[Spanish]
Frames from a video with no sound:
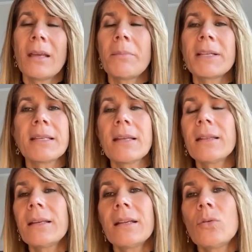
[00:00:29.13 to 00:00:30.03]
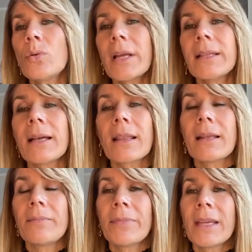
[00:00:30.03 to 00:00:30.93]
Presidente, nunca es
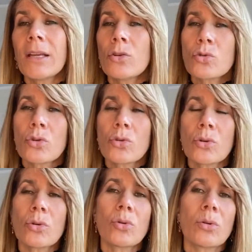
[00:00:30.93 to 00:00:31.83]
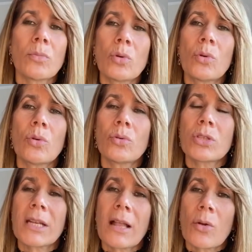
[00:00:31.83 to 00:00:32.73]
tarde. Nosotros como
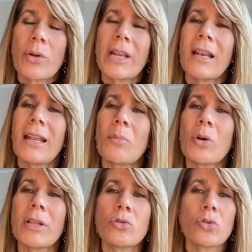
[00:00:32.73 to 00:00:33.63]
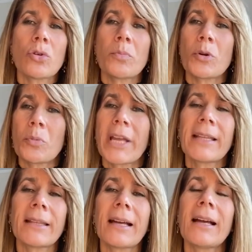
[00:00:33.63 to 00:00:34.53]
senadores le hemos hecho
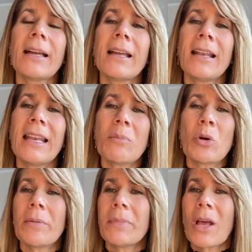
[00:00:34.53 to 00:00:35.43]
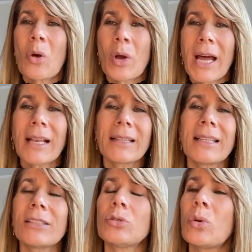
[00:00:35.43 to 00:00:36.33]
propuestas, le hemos enviado
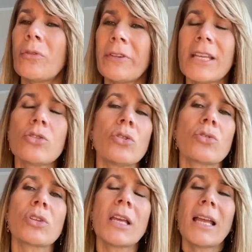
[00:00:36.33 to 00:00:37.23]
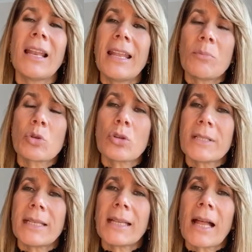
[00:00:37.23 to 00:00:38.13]
cartas, oficios, le hemos
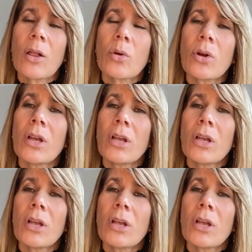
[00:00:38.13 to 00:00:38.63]
solicitado